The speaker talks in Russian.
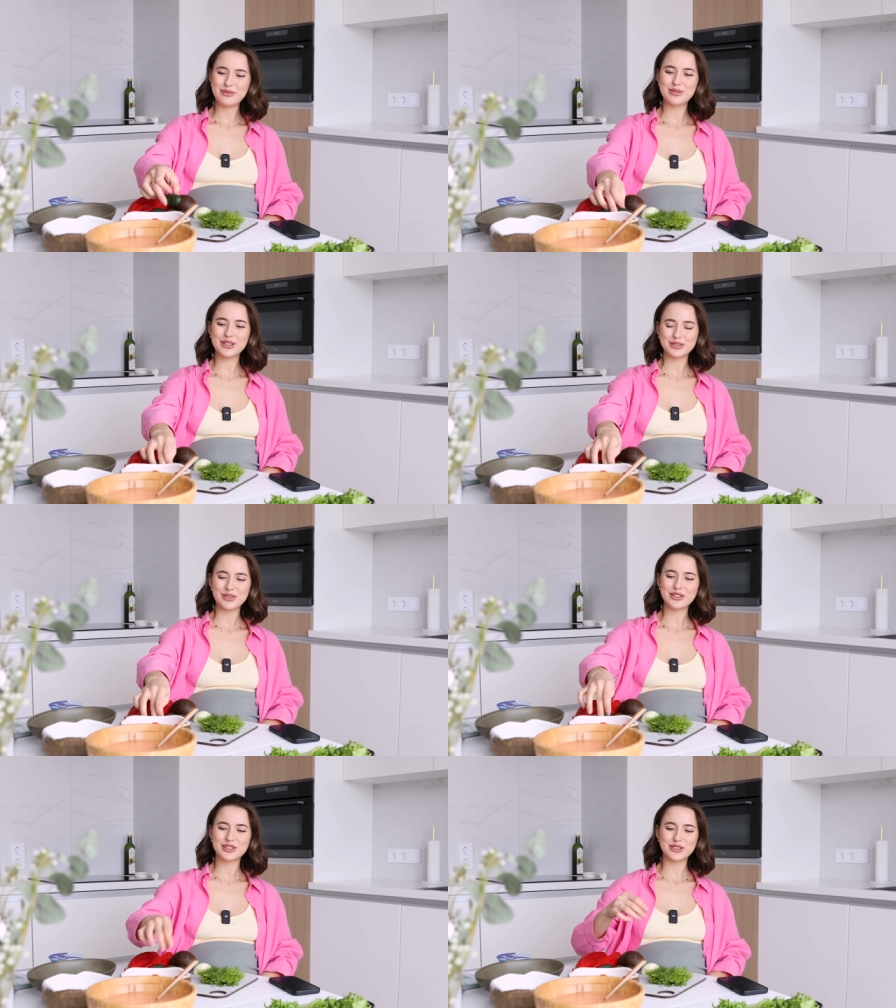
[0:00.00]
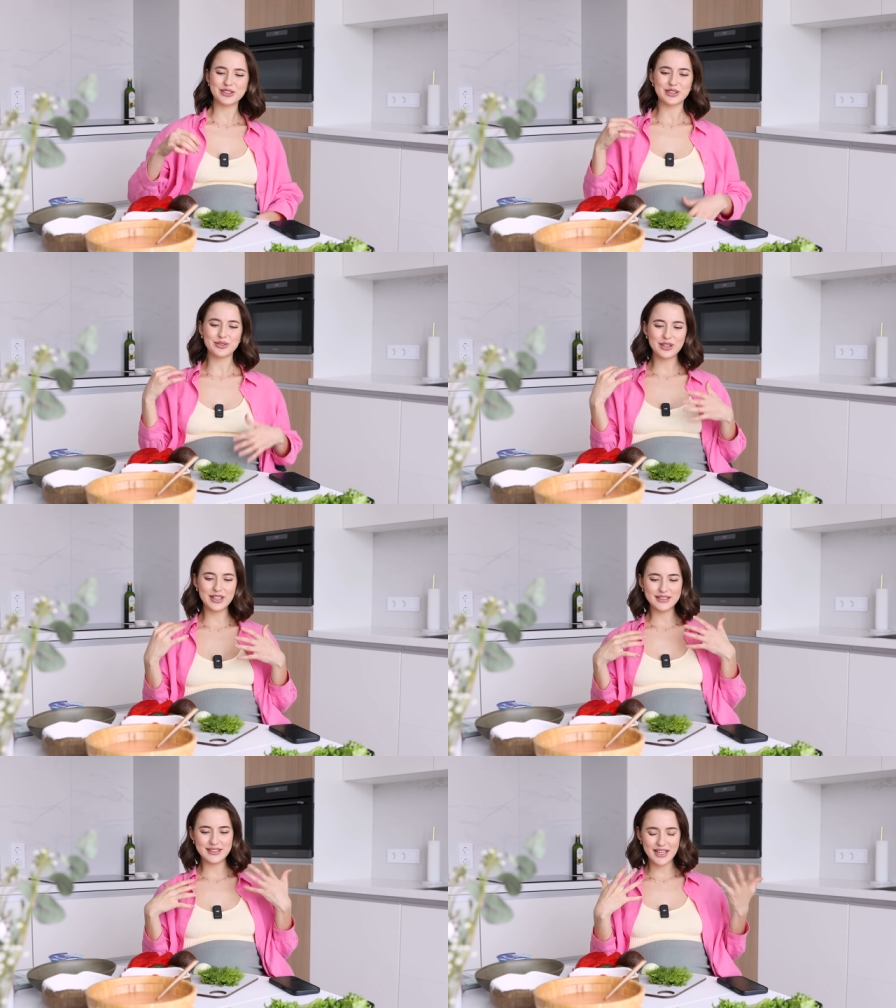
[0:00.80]
люблю готовить что-то
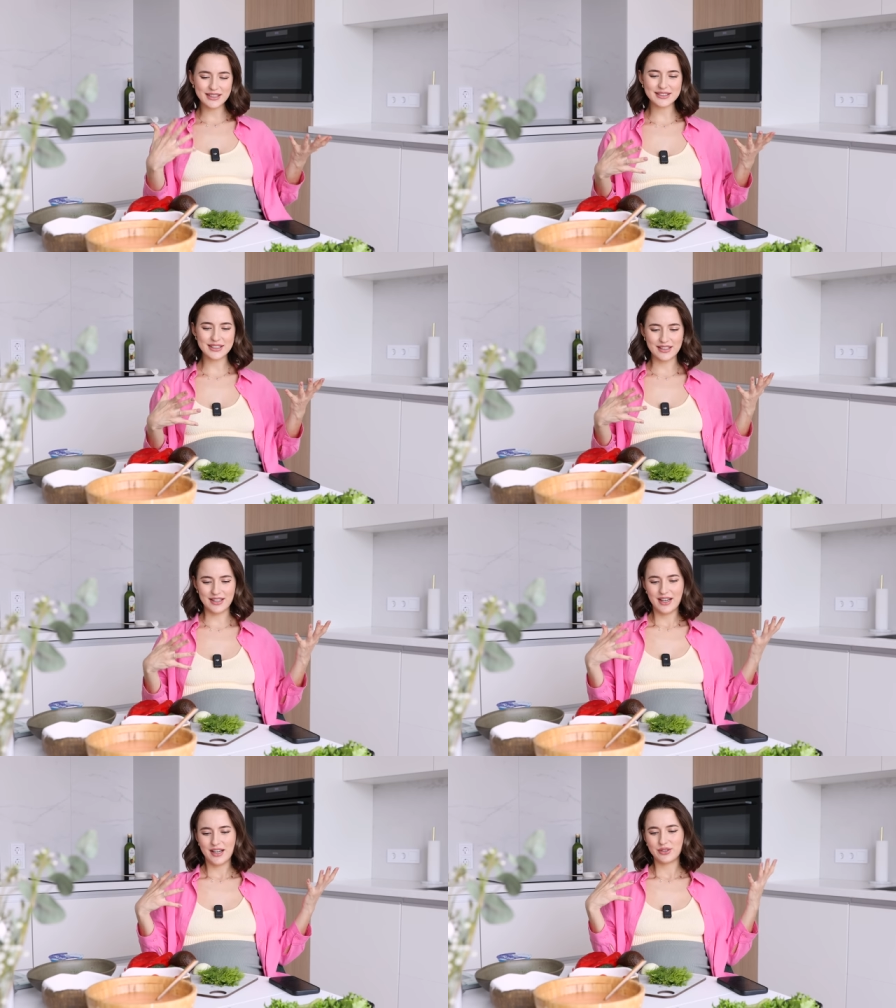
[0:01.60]
такое интересное.